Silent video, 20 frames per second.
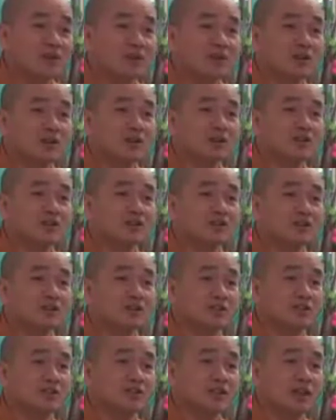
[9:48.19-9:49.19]
Chứ đừng có
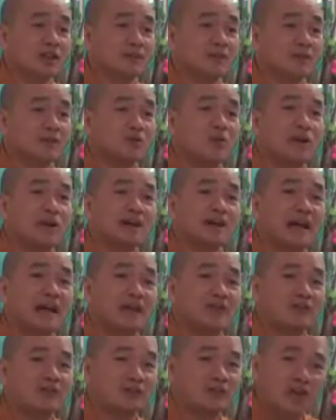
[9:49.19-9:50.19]
tưởng là mình ngoan
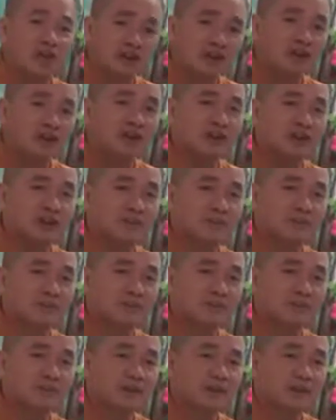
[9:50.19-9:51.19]
đạo kiểu đó đó
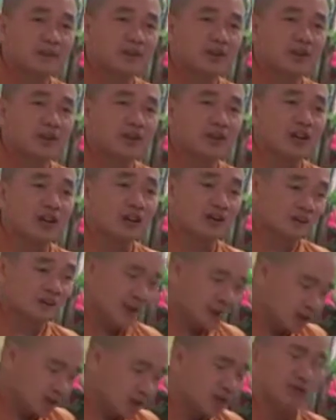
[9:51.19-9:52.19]
thì gọi là
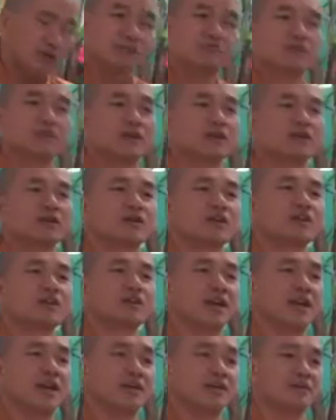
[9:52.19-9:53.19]
Phật rước. Đừng
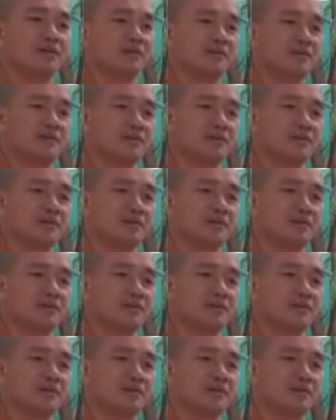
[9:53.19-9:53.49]
nghĩ vậy.